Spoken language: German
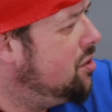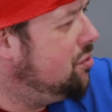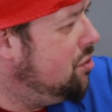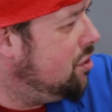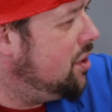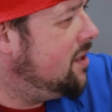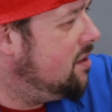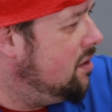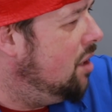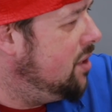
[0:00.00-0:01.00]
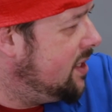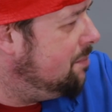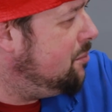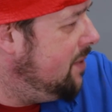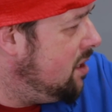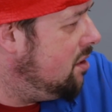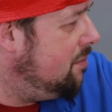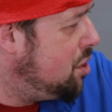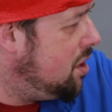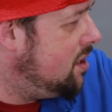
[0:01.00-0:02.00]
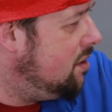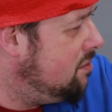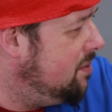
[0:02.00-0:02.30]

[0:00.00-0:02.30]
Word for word: sozusagen jetzt dann Landeshauptmann werden, oder wie schaut es aus?